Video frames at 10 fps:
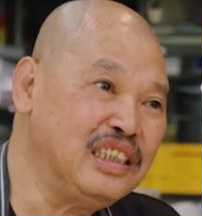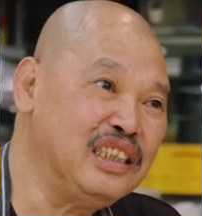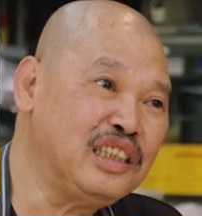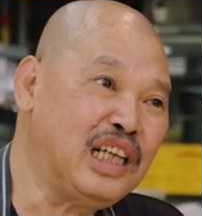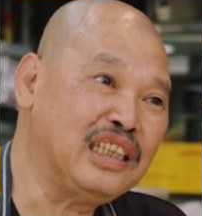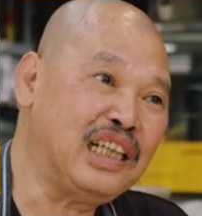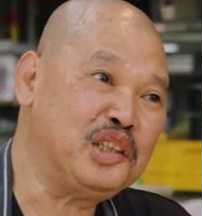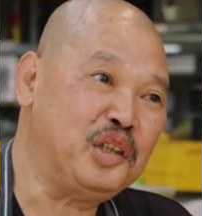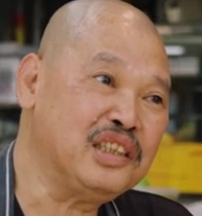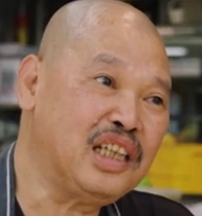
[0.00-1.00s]
直代代
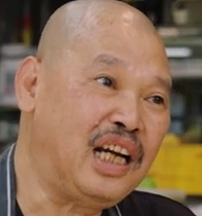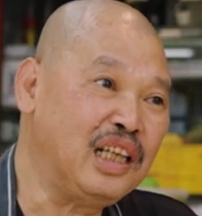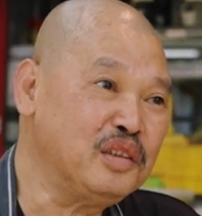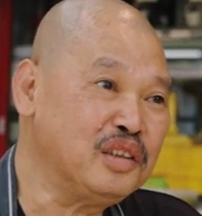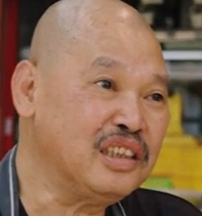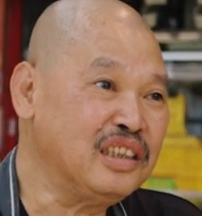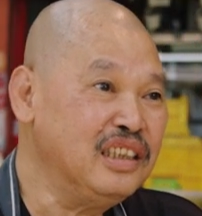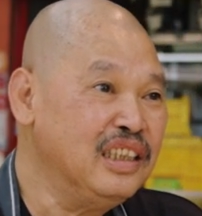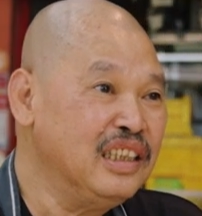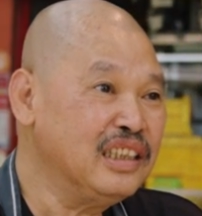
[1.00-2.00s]
传下来都是。
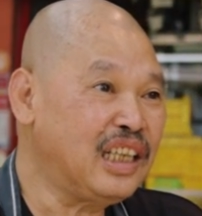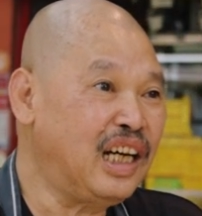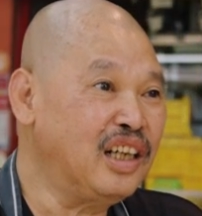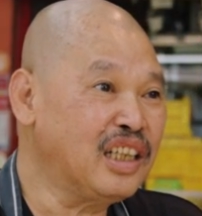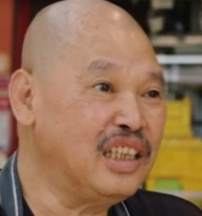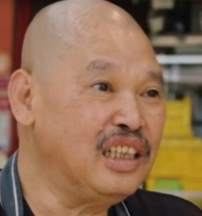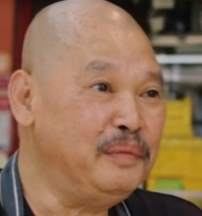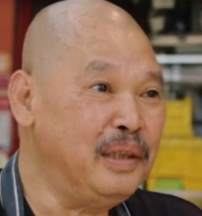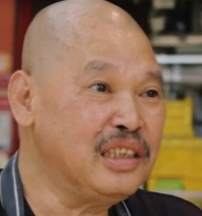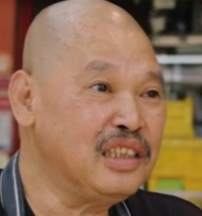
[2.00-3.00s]
在火锅里
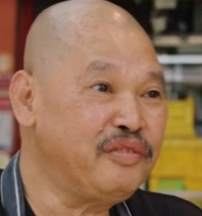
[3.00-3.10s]
面吃